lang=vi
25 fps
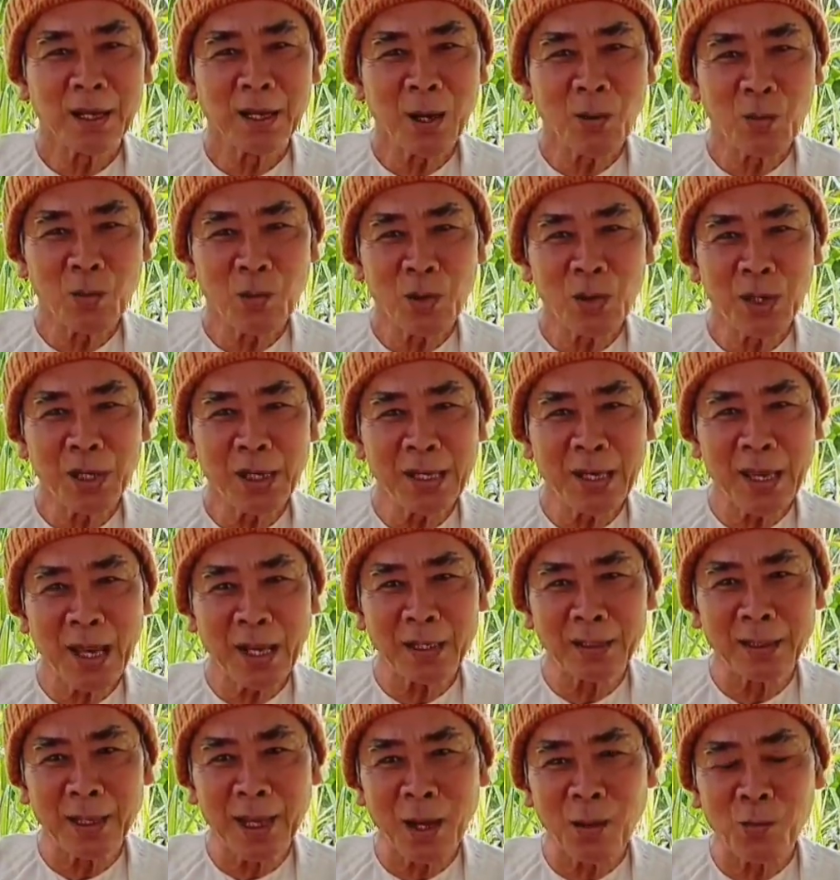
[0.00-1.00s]
chứ không có cái
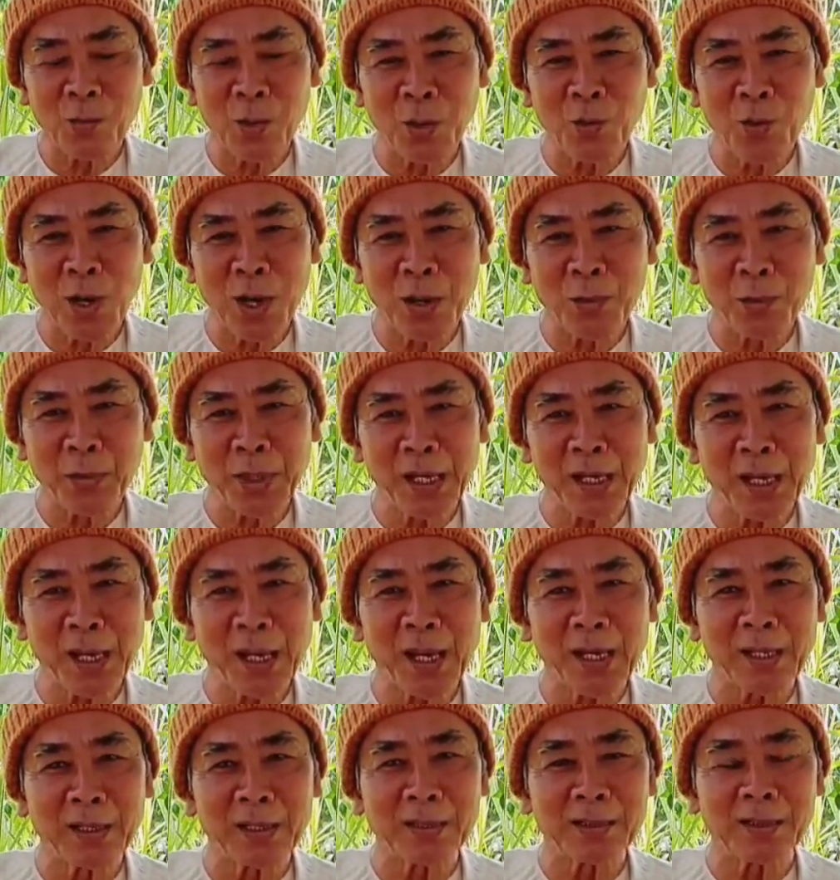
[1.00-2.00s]
giặt nào mà qua mấy
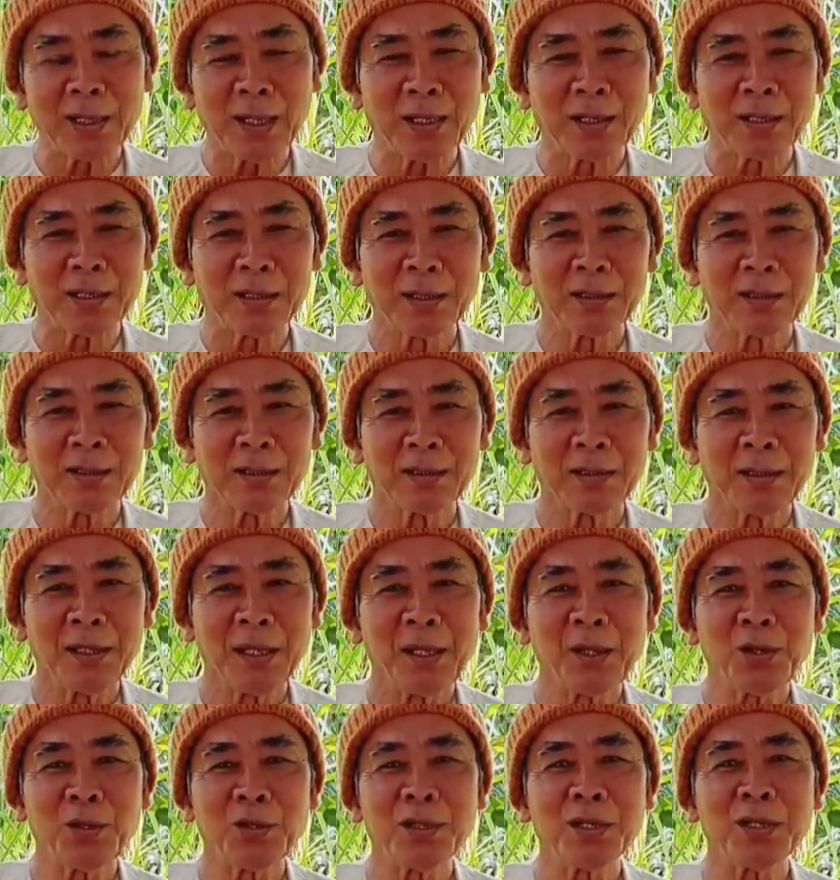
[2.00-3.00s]
cái kẻ được đó.
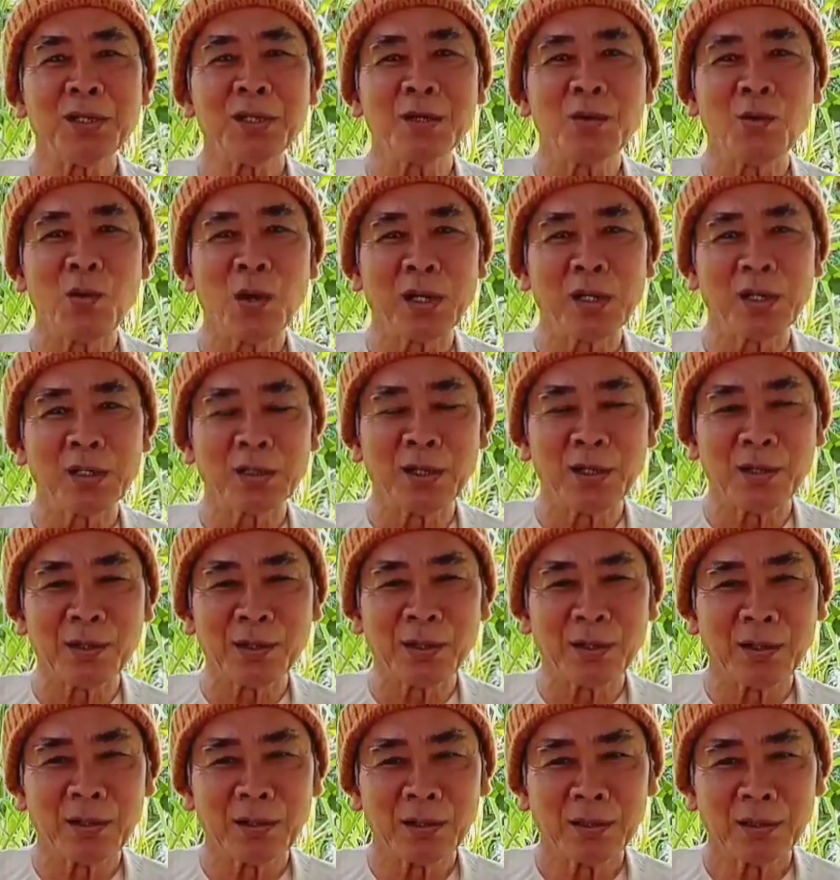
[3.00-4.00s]
chỉ có nước qua được
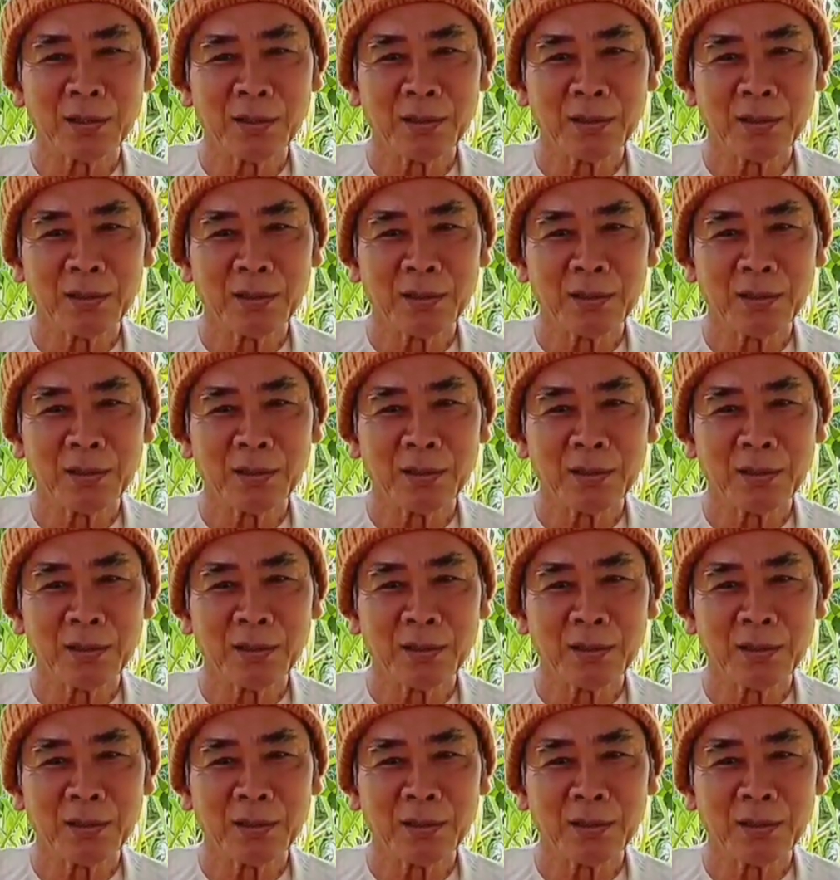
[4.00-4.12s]
thôi